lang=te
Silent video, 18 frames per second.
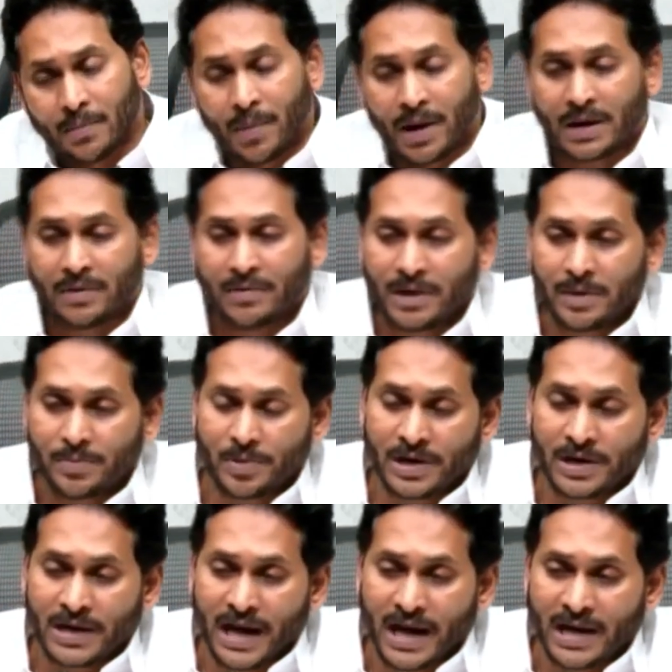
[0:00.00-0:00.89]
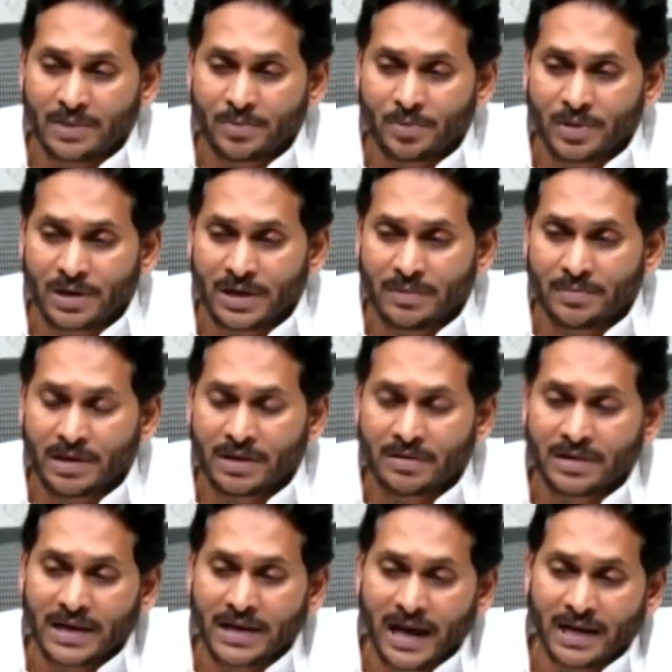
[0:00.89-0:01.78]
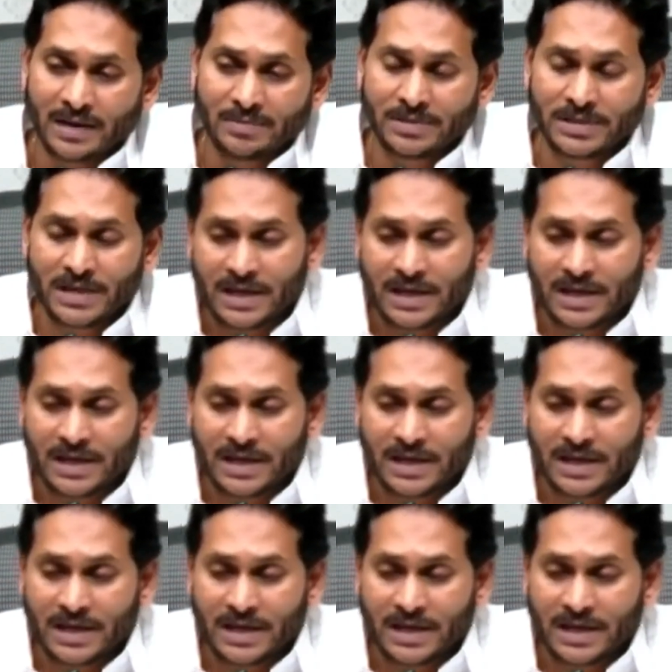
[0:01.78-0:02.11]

మన వైపున న్యాయం ఉండి మనకు న్యాయం